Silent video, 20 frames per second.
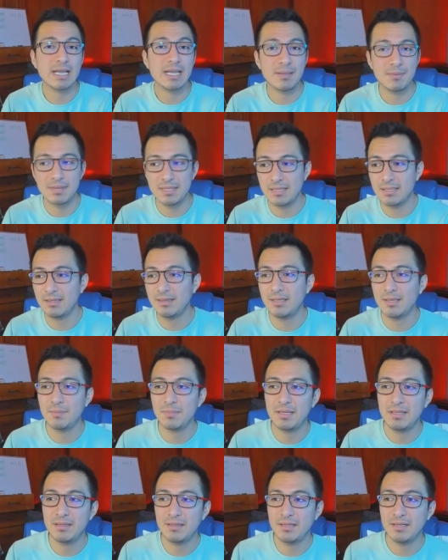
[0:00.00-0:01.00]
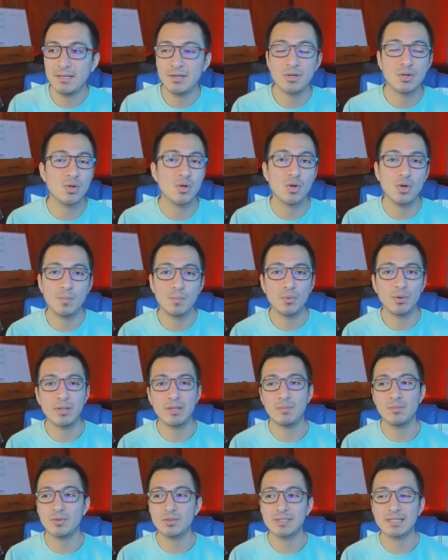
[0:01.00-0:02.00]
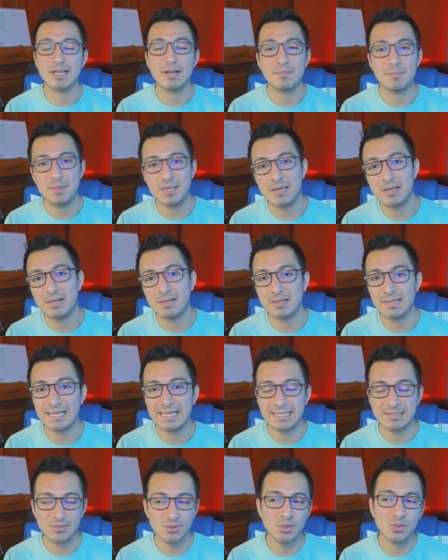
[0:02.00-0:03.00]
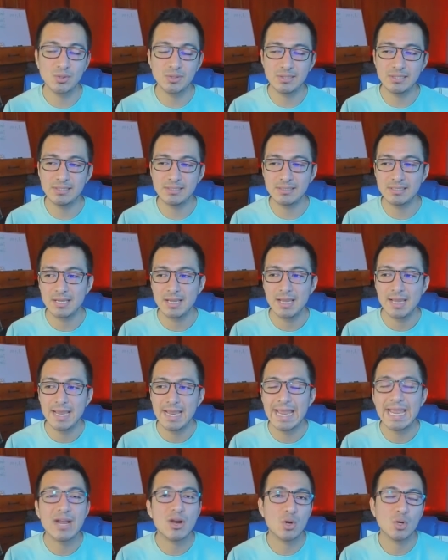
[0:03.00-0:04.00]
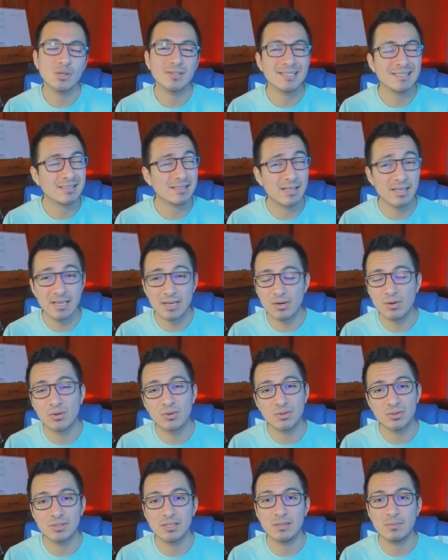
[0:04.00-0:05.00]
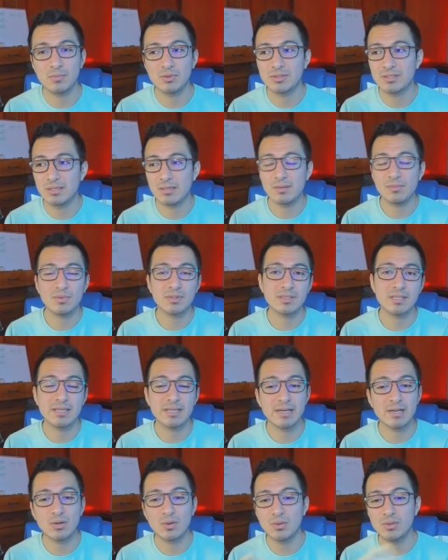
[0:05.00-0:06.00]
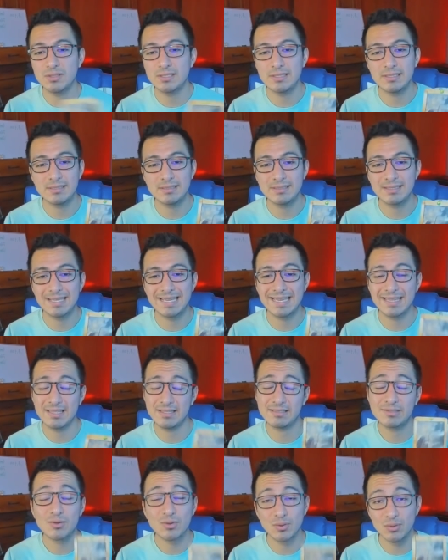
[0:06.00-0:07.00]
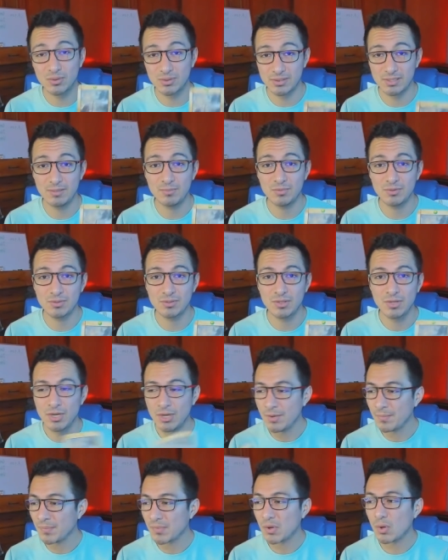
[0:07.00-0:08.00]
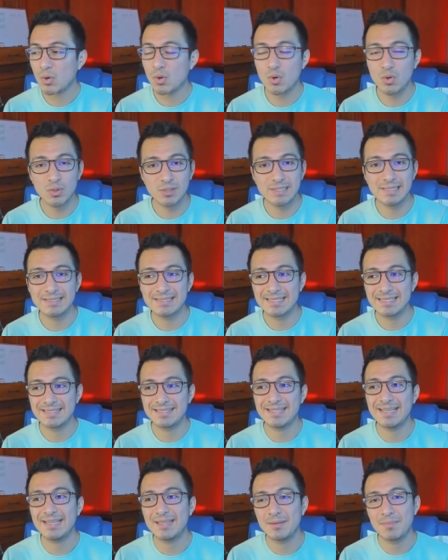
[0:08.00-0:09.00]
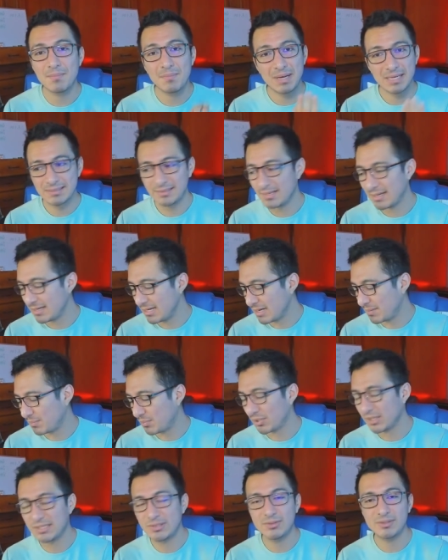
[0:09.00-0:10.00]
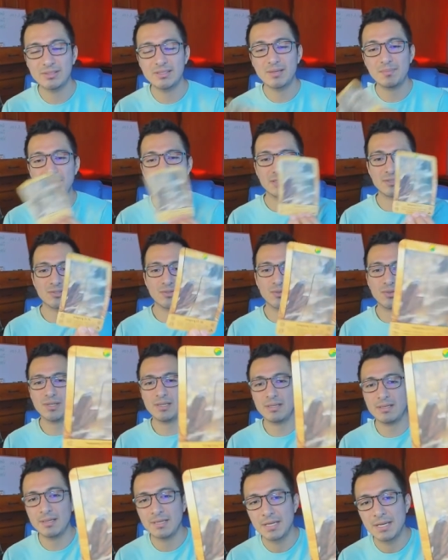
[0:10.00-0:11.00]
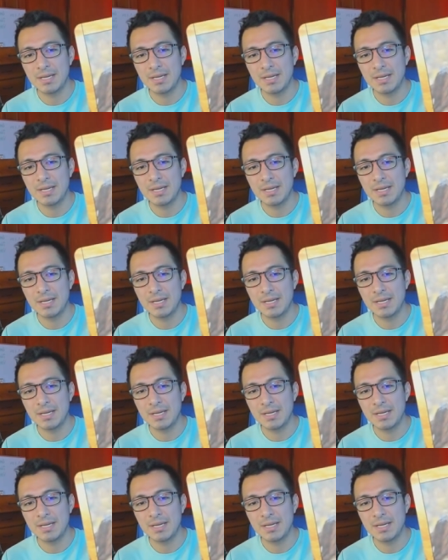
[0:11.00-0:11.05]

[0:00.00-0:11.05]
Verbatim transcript: evidentemente no podemos cambiar las cosas en cosas que ya conocemos, tenemos que ir a cosas que desconocemos o cosas que están más allá. Por eso esta persona